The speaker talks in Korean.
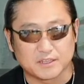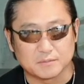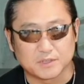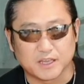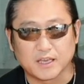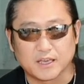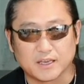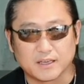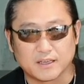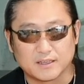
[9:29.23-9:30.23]
때문에
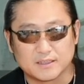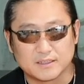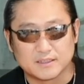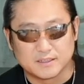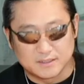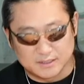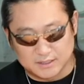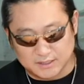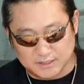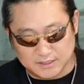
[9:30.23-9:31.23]

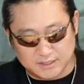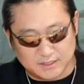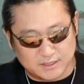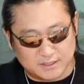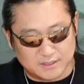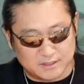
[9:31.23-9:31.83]
이